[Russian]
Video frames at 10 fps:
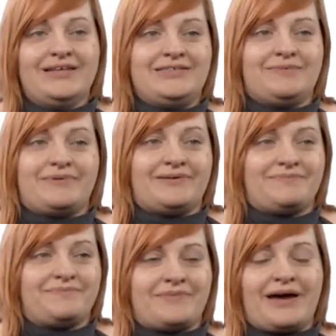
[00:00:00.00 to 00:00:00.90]
типа,
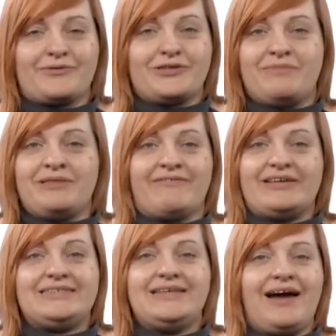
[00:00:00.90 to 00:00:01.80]
короткими
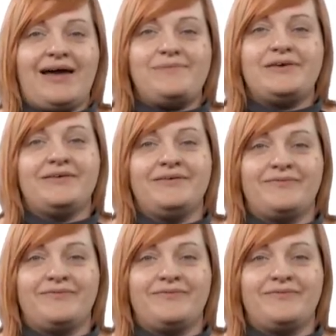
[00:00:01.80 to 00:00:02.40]
новостями.